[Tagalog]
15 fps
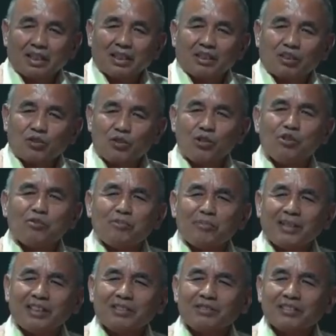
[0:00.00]
Kung
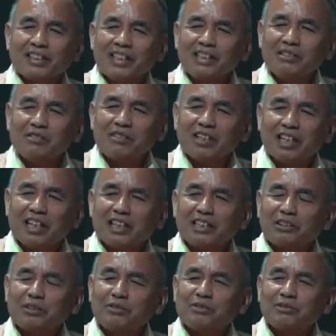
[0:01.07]
meron tayong
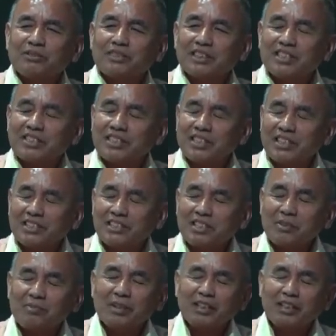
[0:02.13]
ganitong sinasabing